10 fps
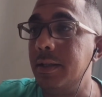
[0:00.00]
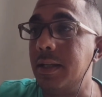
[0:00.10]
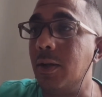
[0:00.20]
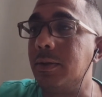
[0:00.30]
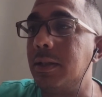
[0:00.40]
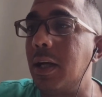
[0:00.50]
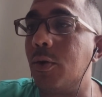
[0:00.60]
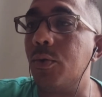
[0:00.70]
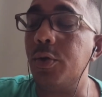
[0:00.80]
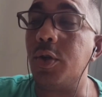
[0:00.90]
Já o Santa
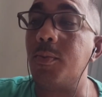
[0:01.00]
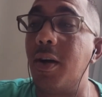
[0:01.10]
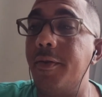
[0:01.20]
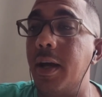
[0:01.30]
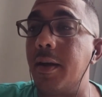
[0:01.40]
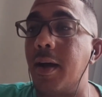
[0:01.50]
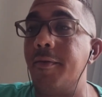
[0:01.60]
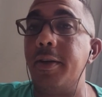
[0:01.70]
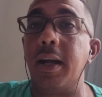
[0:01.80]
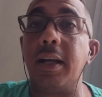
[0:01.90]
Cruz tomou a,
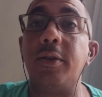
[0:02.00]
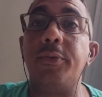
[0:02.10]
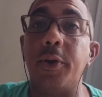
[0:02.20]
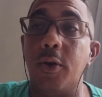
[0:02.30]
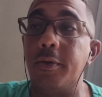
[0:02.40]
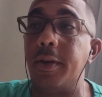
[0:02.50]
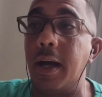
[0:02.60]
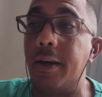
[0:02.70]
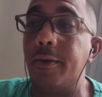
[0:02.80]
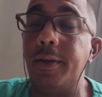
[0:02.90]
a virada do
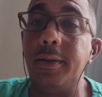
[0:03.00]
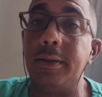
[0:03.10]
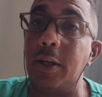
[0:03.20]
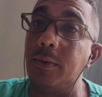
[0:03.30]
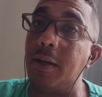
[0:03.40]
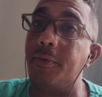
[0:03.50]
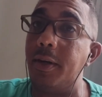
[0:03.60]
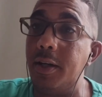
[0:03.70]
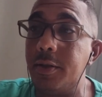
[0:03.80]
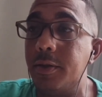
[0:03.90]
Ferroviário, né? Saiu na
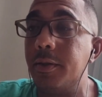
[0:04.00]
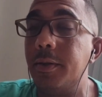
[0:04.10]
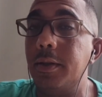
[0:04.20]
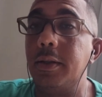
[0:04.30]
frente,